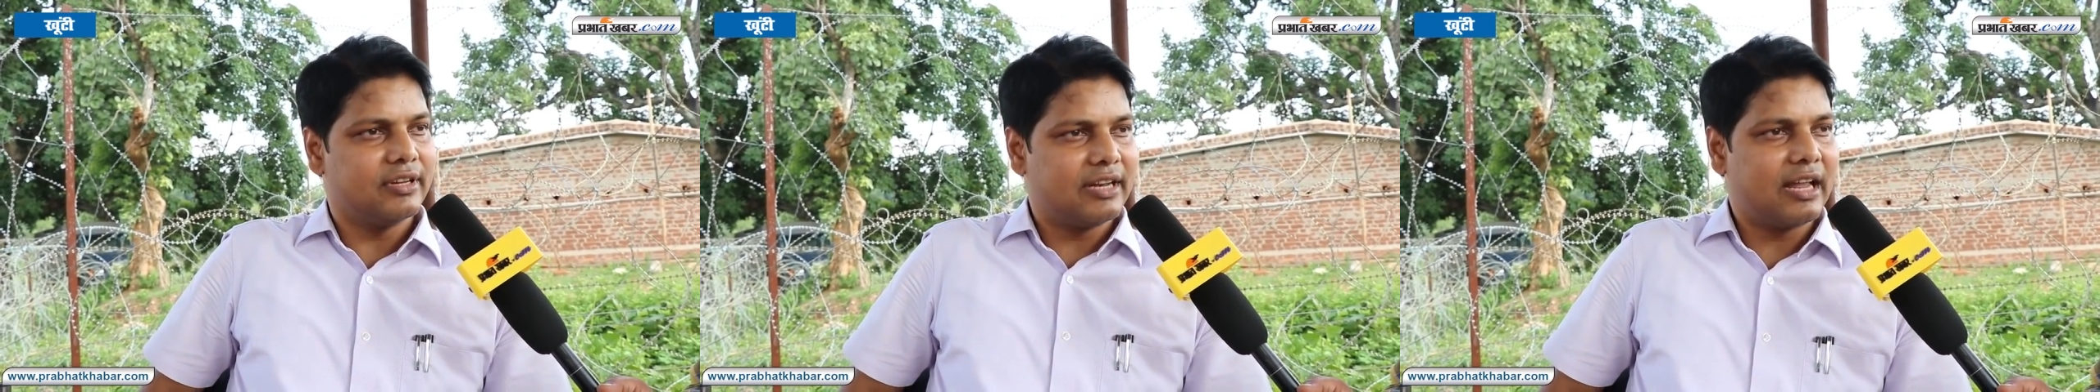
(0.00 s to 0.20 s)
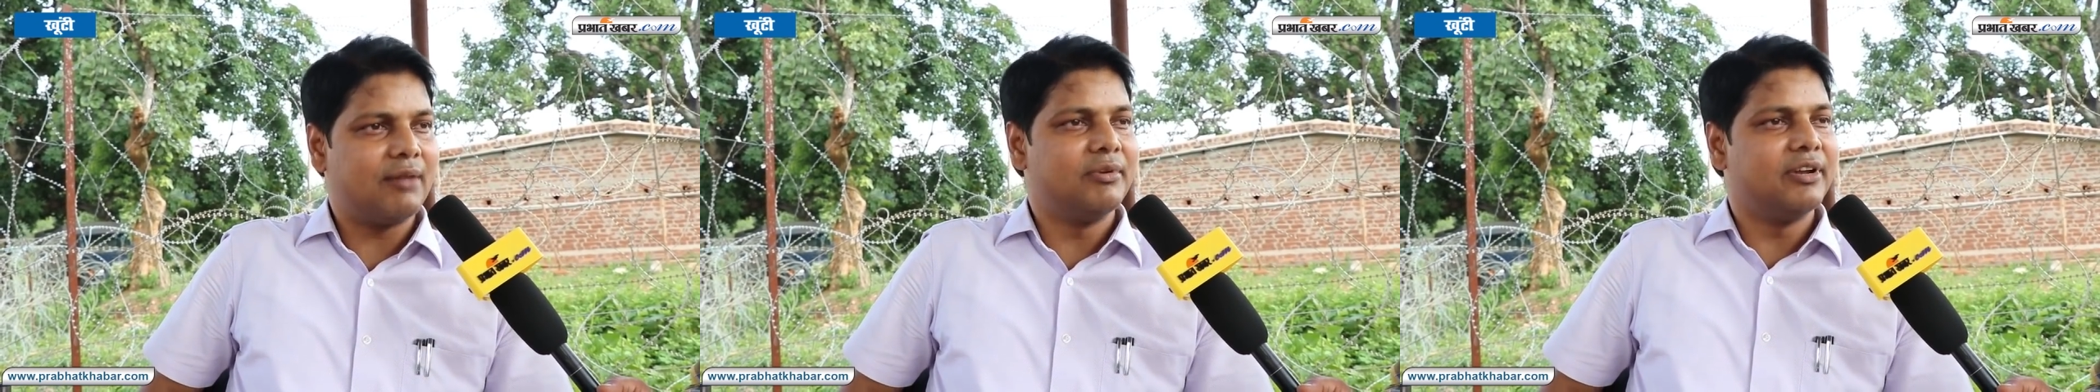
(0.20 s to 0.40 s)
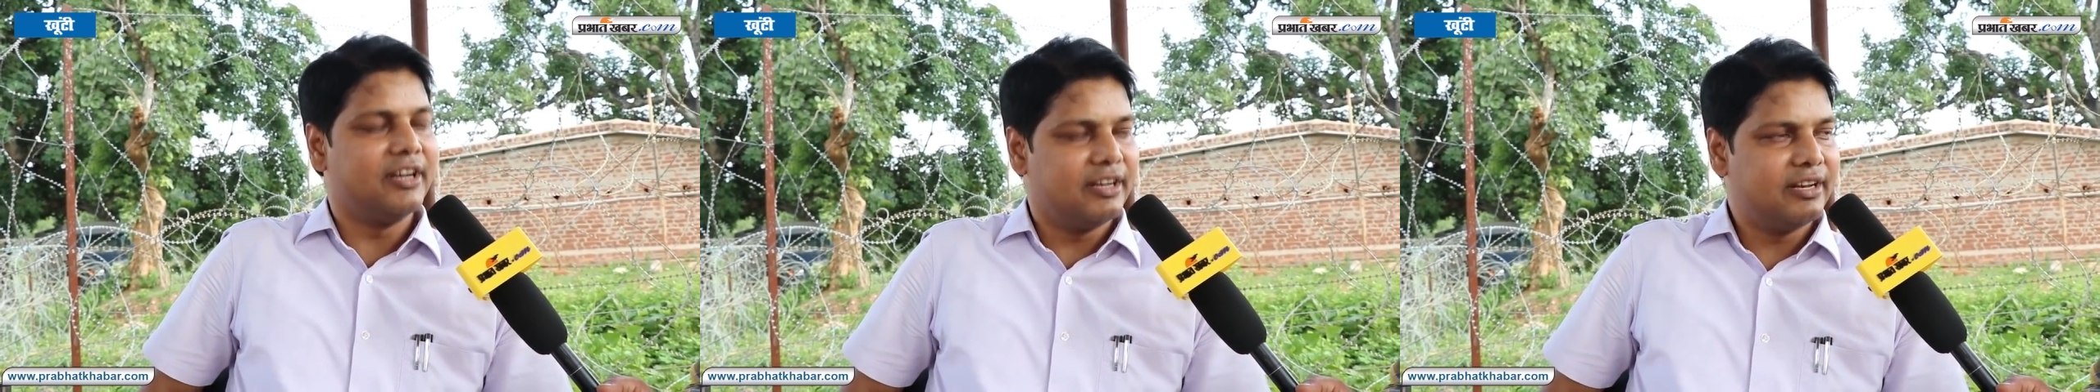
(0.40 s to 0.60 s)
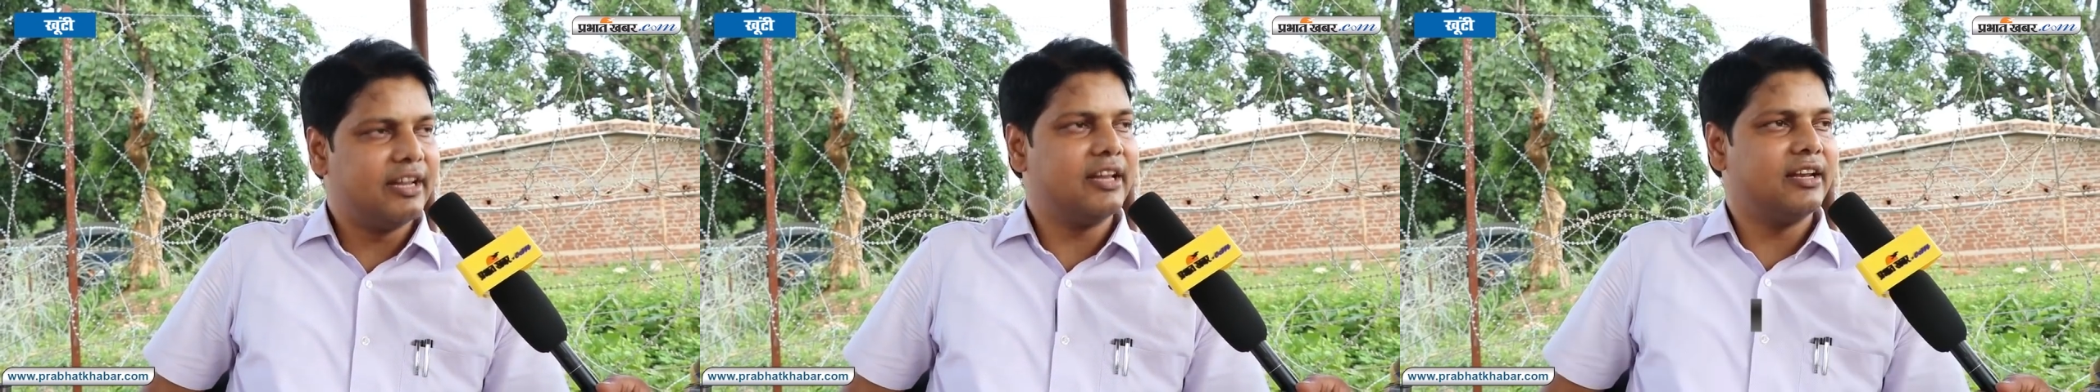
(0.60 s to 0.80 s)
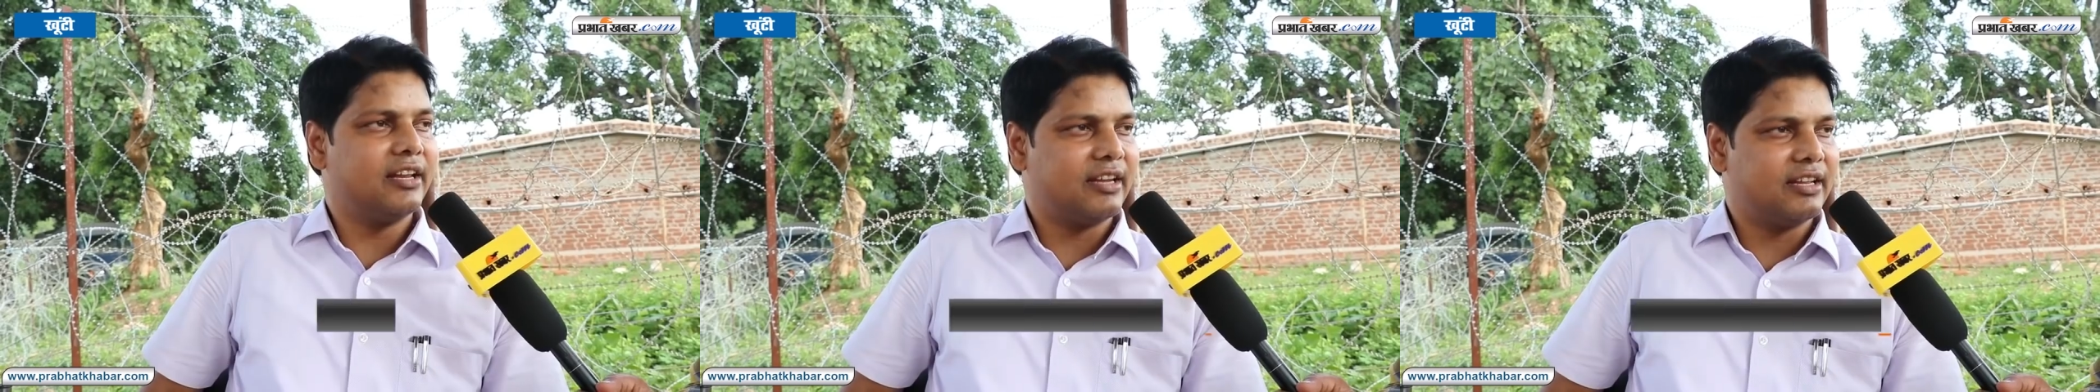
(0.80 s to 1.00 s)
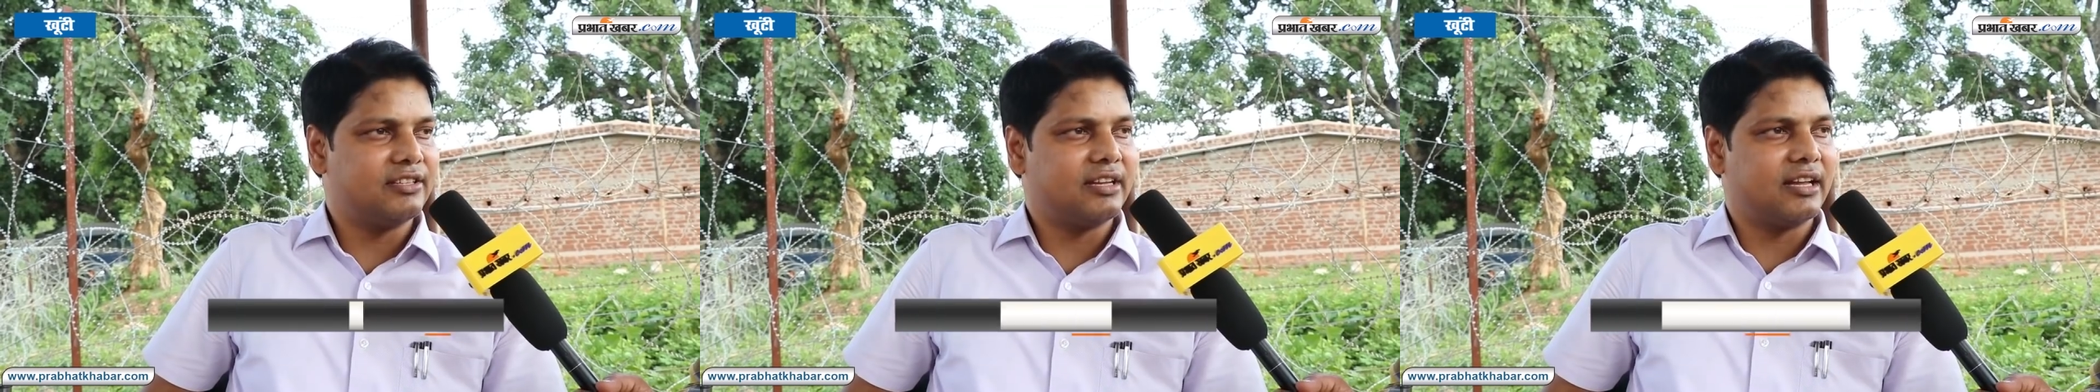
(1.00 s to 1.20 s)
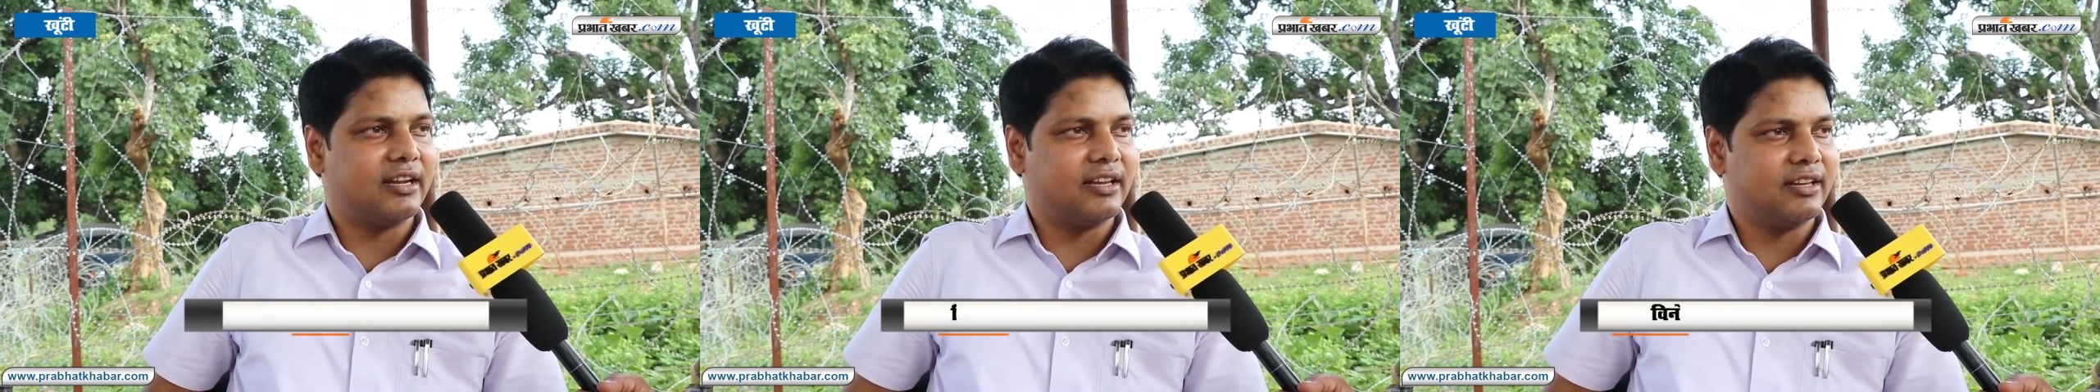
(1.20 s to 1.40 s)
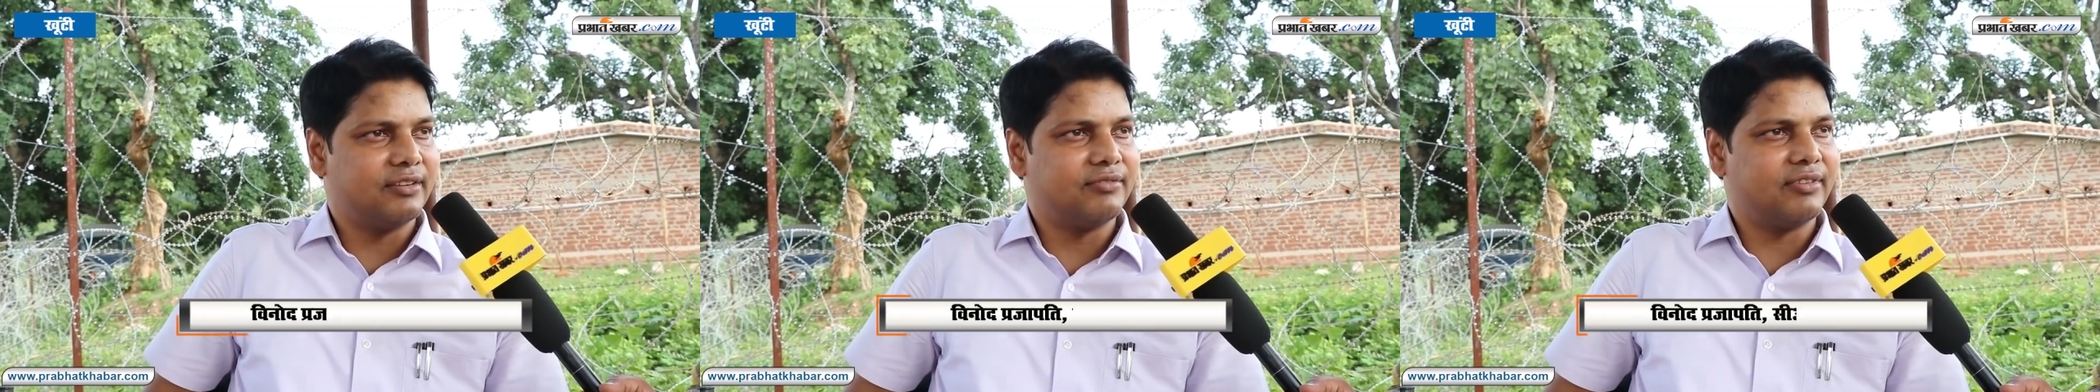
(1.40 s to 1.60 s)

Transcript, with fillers: लाभ ले, नहीं लेना चाह रहे हैं